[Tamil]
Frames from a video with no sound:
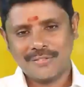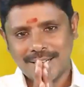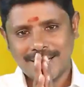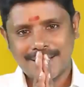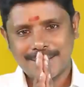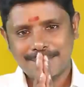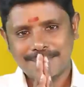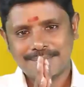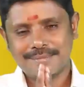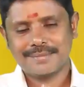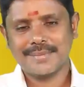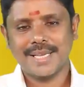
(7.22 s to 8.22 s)
வணக்கம்
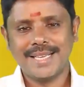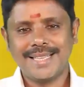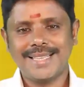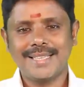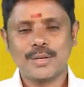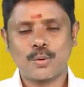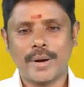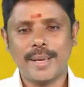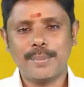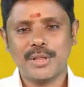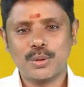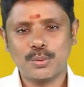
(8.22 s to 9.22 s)
இது
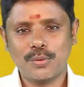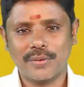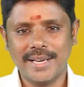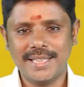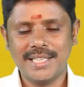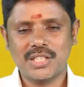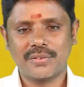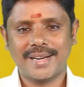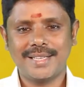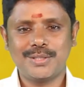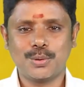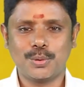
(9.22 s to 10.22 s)
கோயம்புத்தூர்
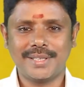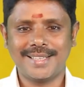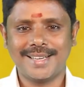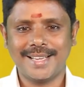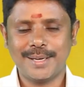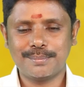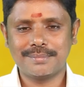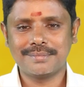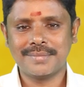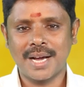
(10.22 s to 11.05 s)
வைத்தீஸ்வரன் ஜோதிட நிலையம்